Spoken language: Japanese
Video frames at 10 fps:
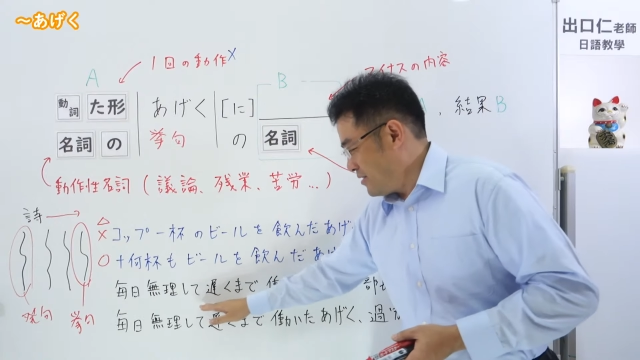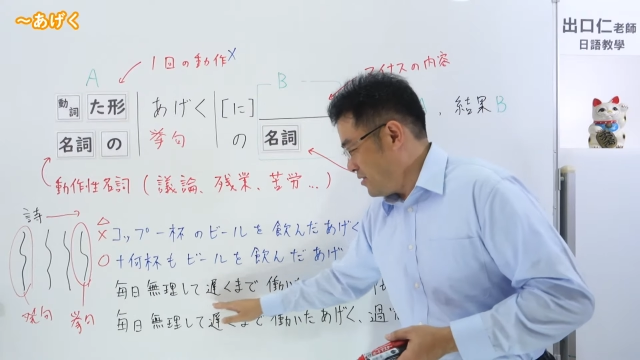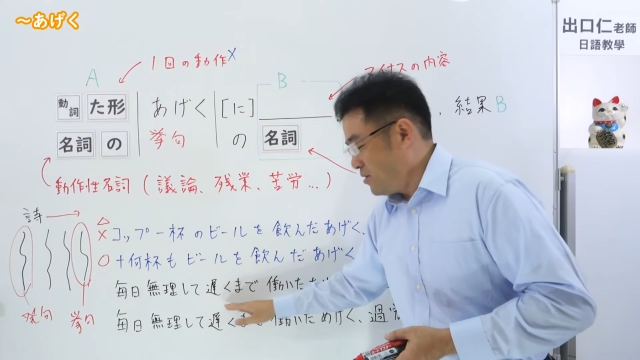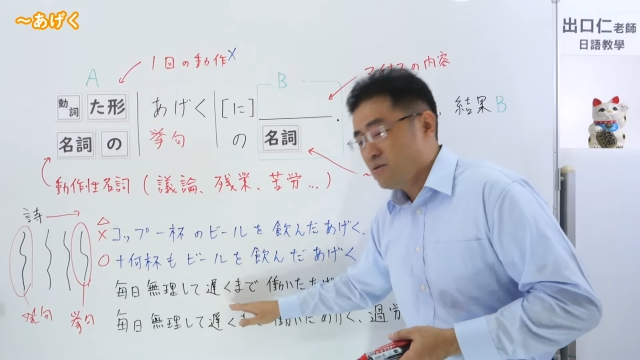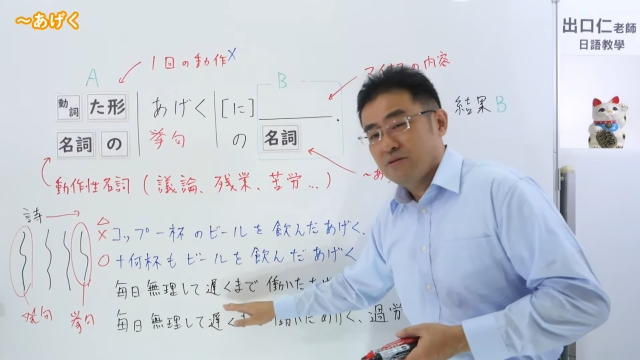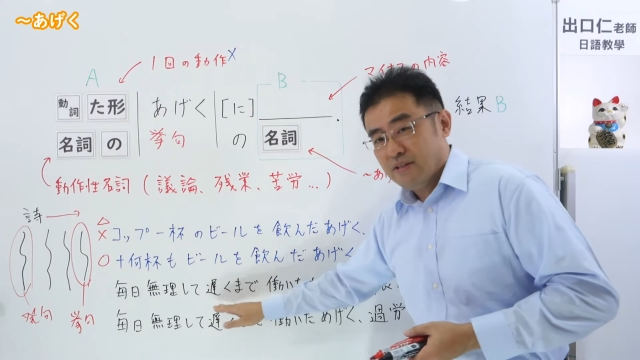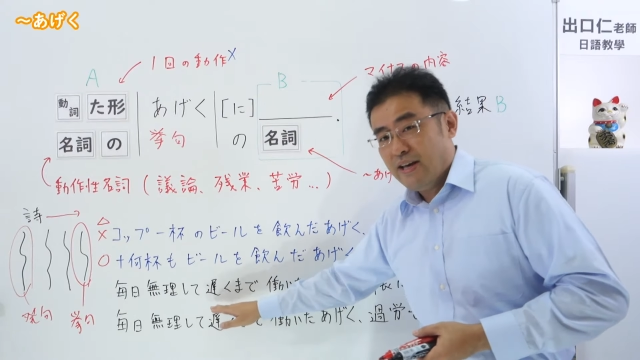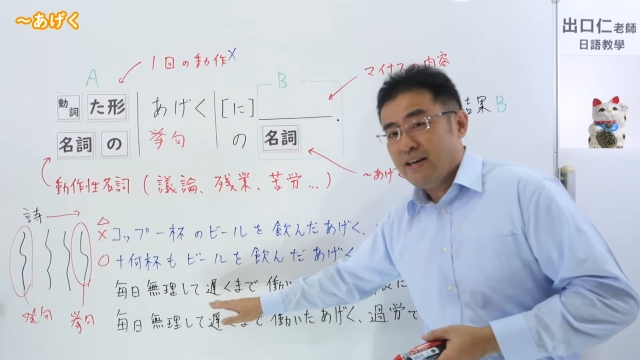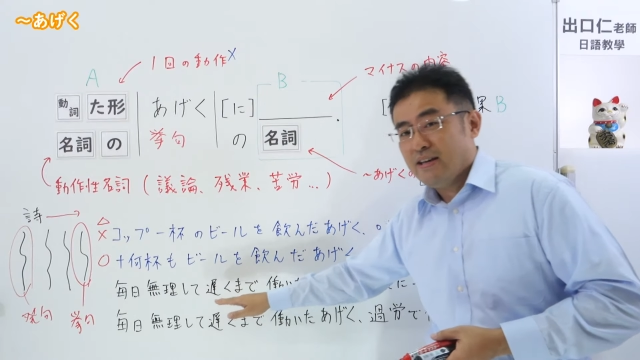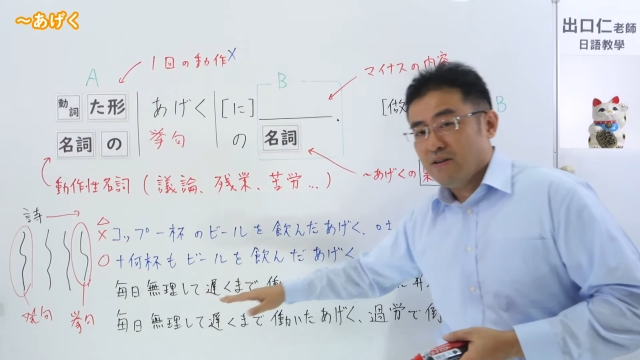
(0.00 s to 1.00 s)
夜
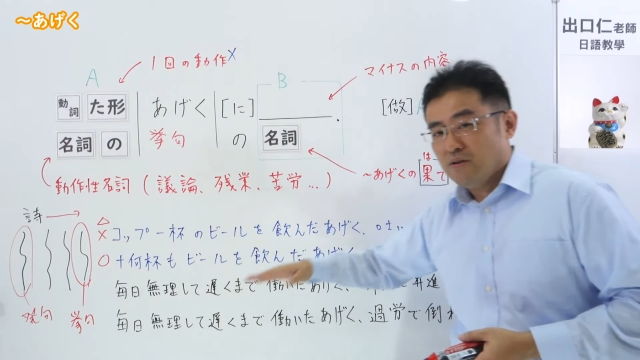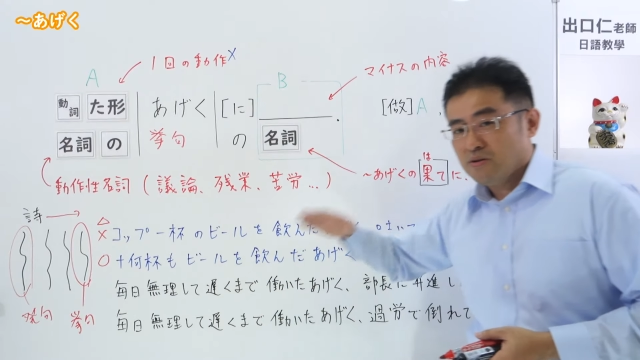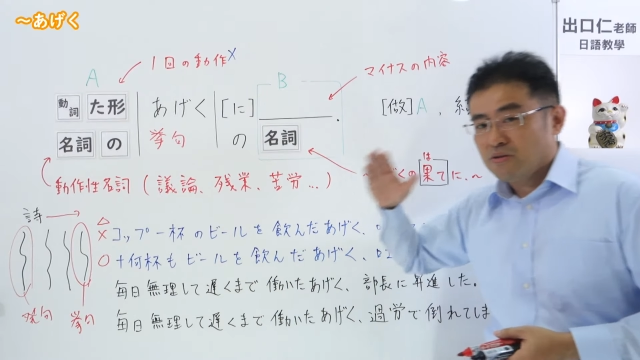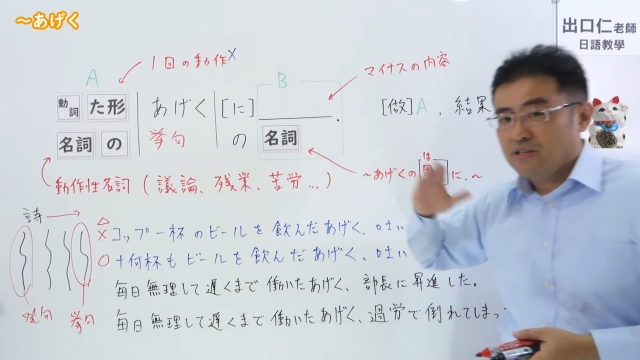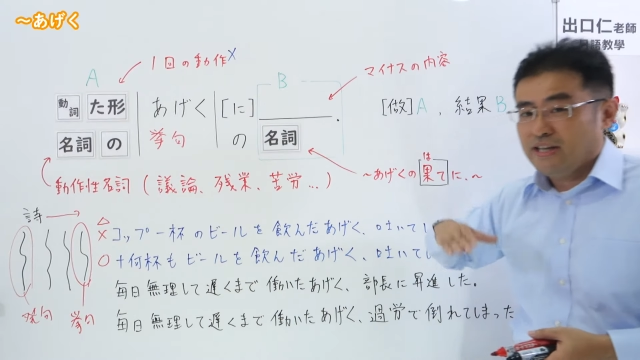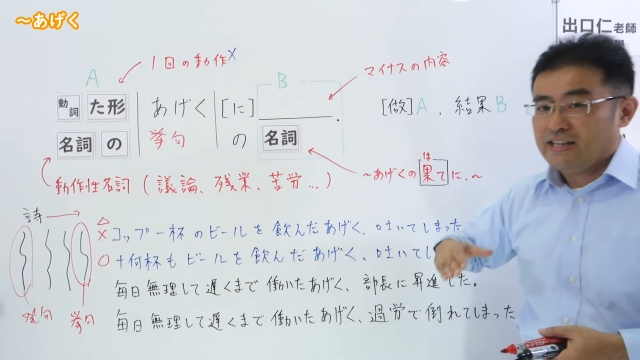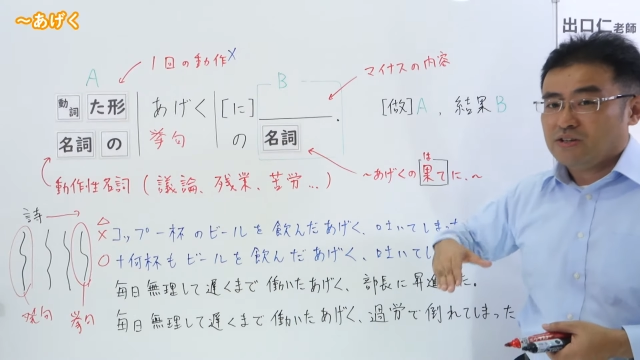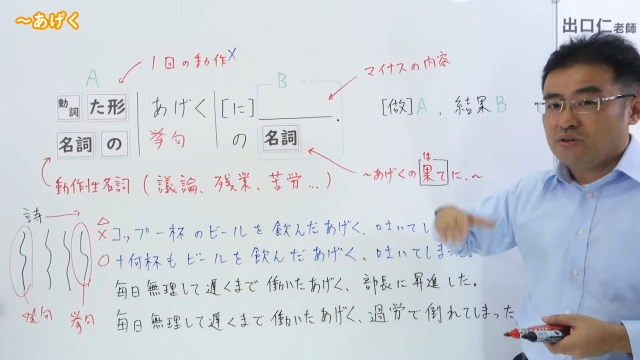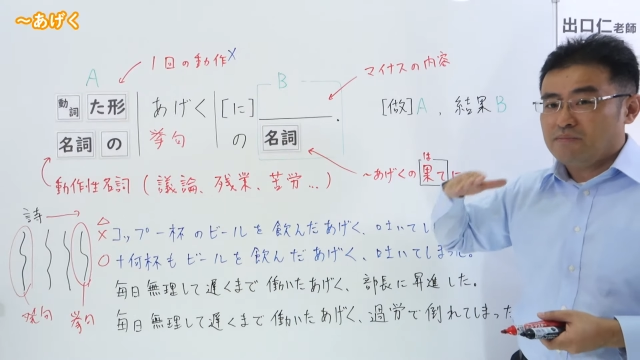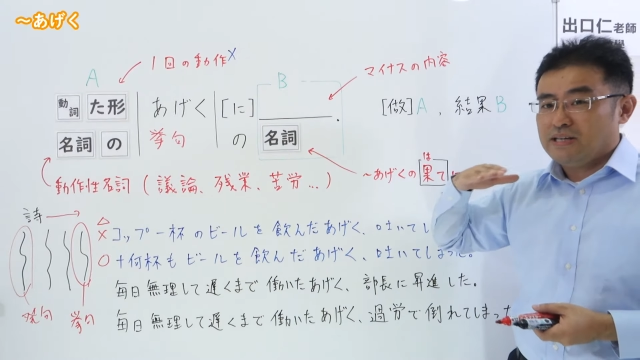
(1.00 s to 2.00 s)
ね、遅いね、
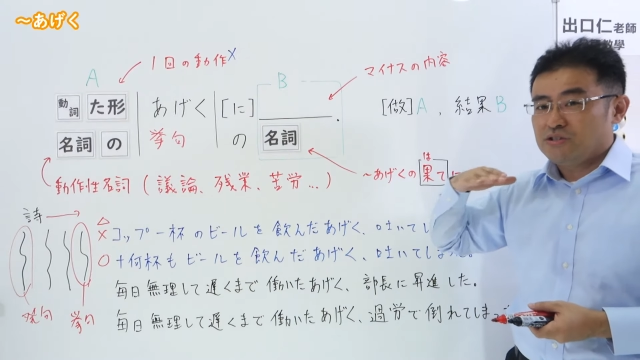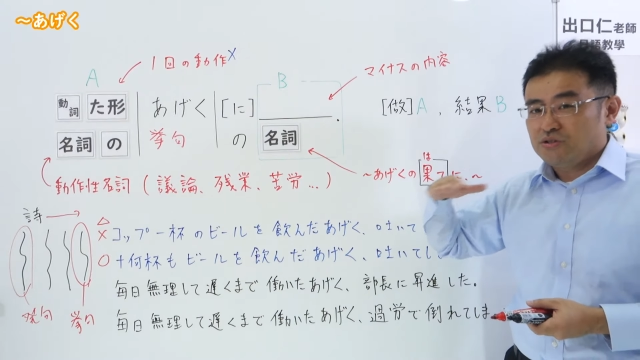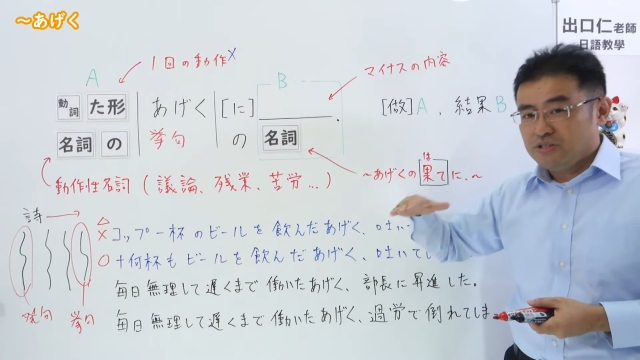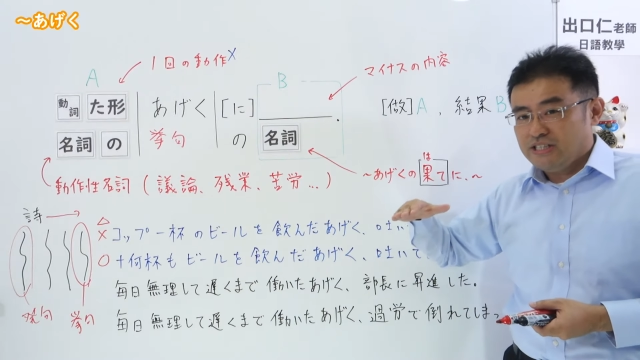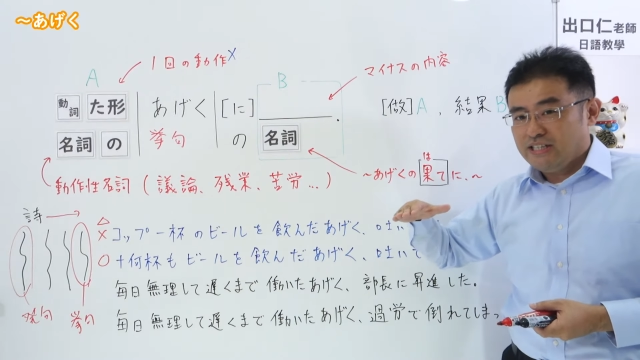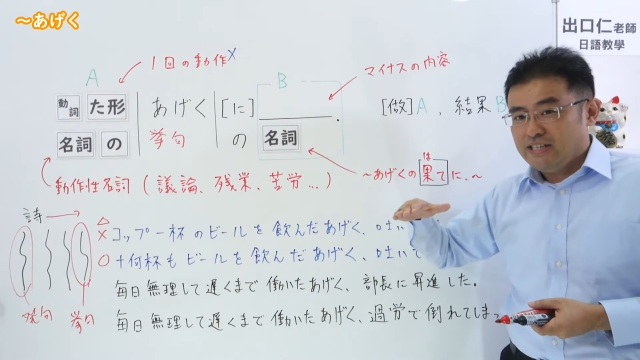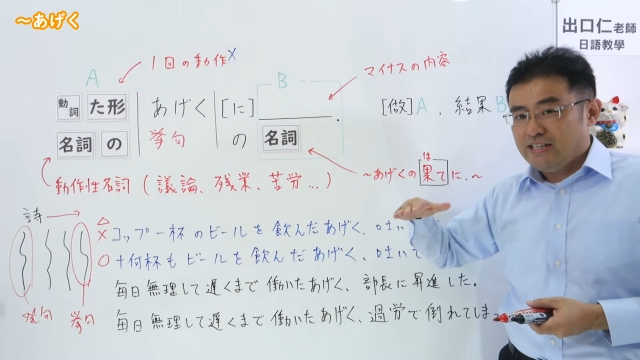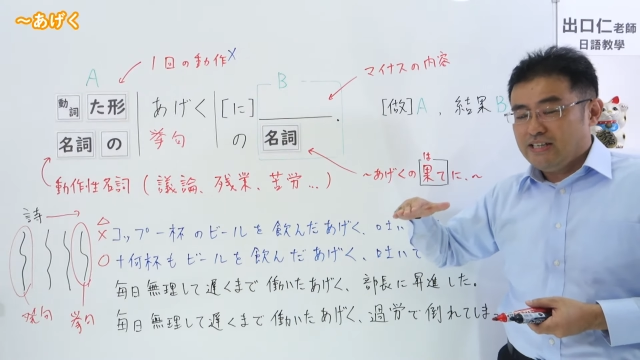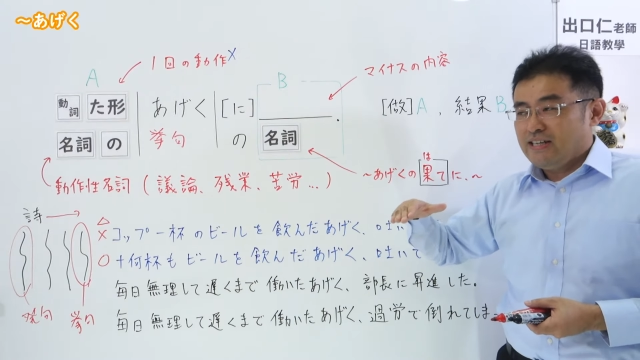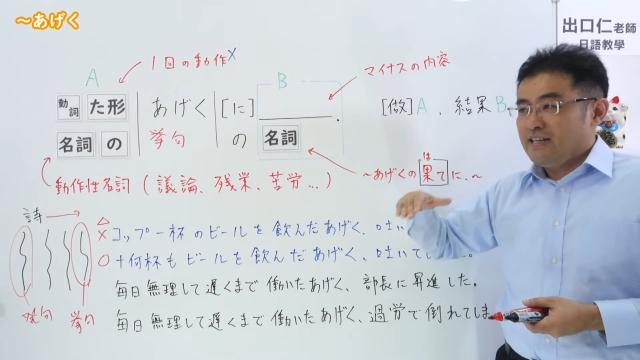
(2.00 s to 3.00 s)
例えばじゅうじ
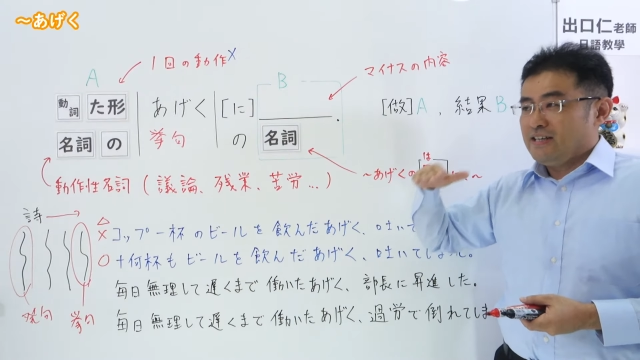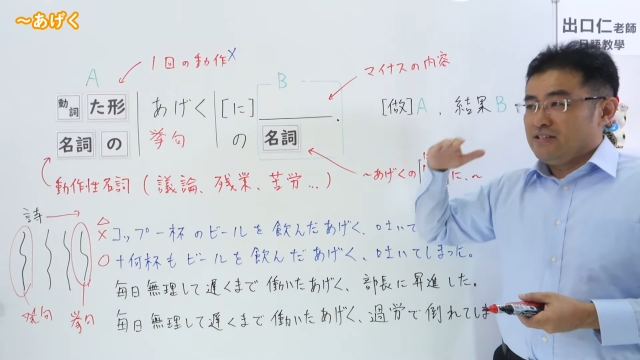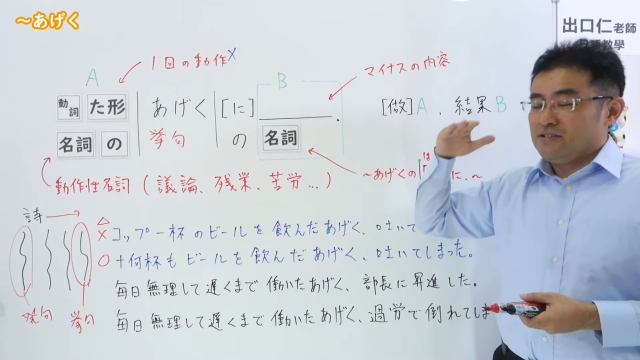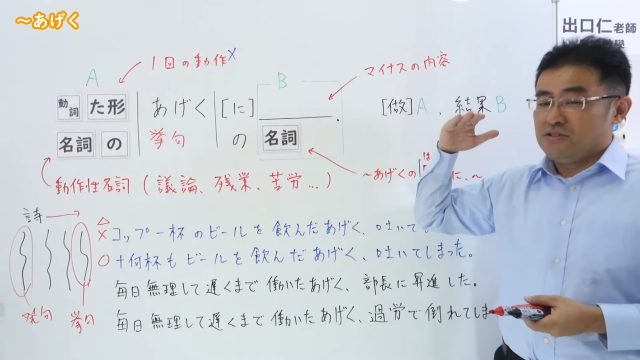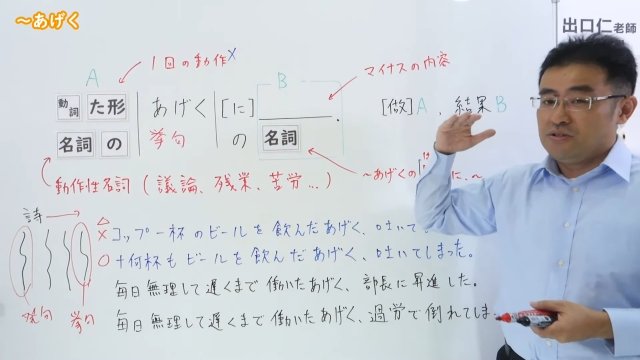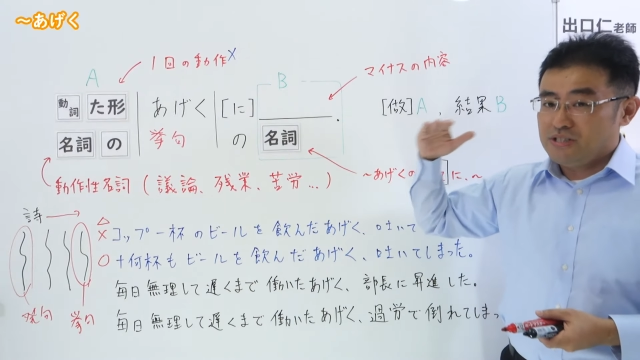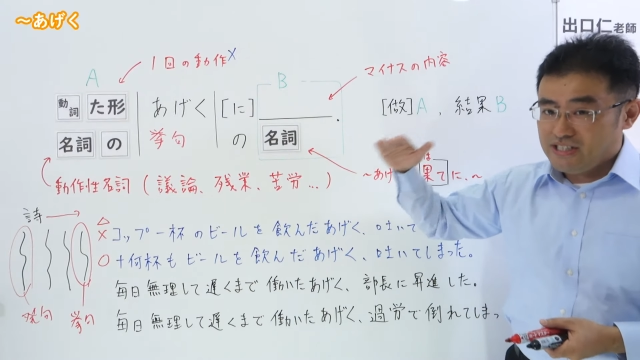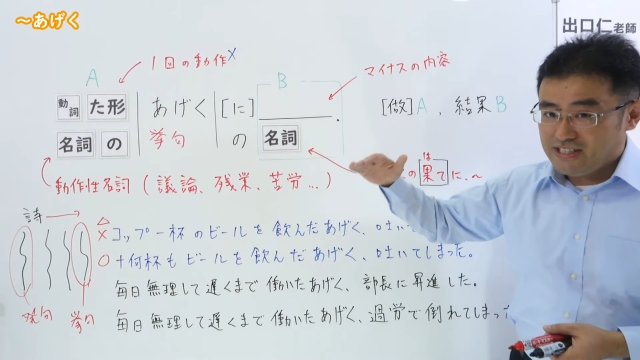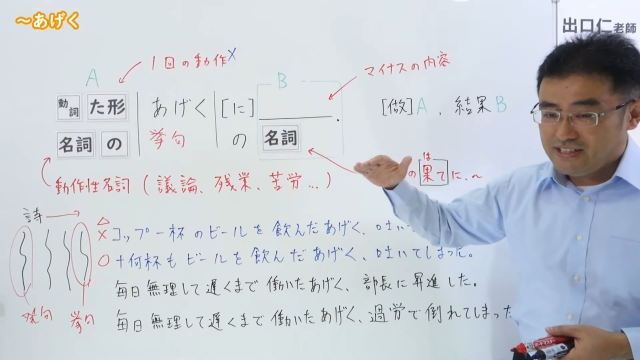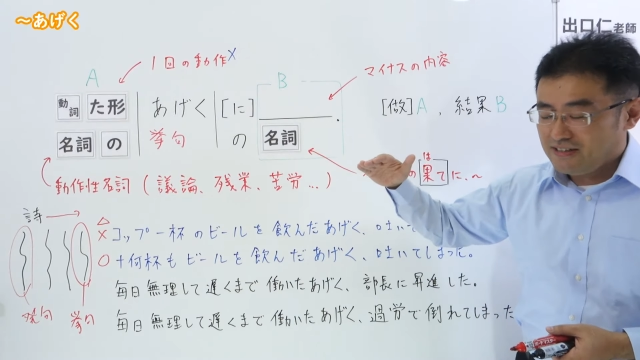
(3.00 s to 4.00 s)
じゅうい
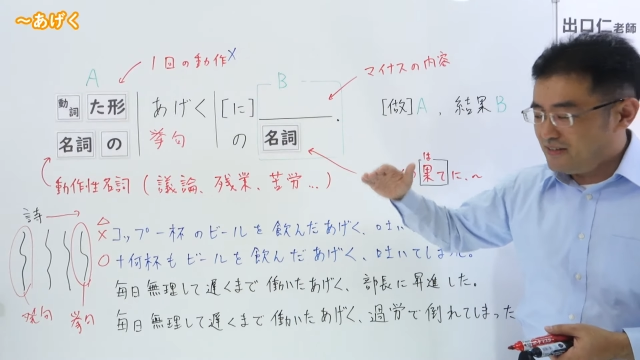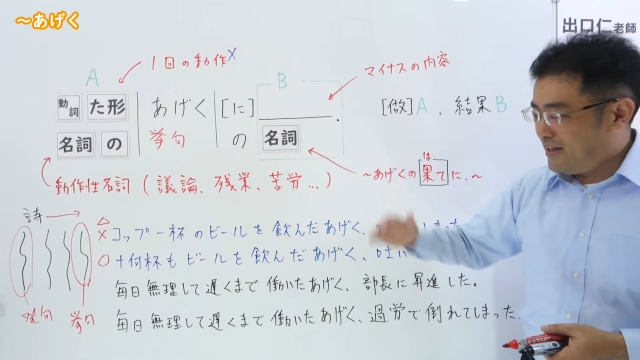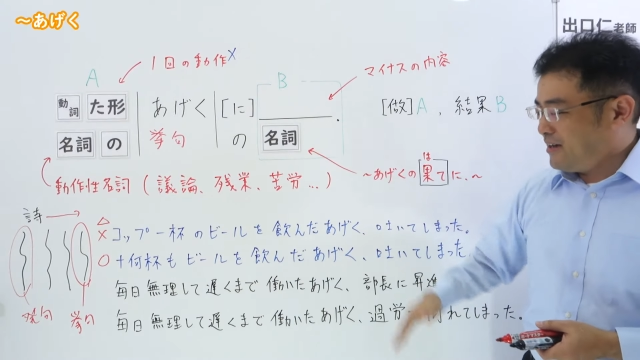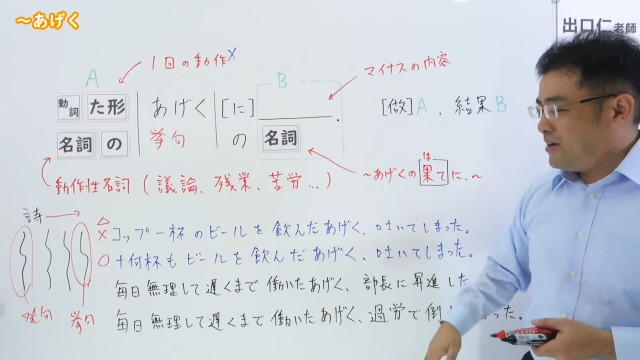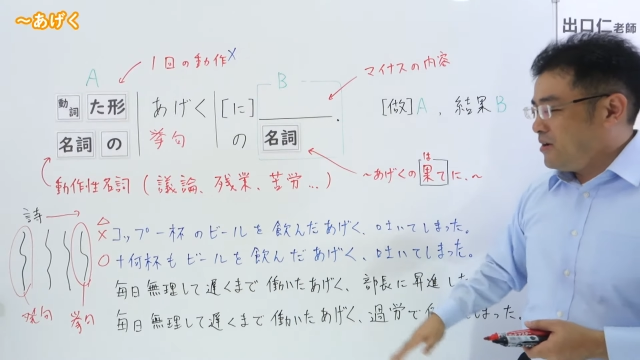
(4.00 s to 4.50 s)
ちじとね、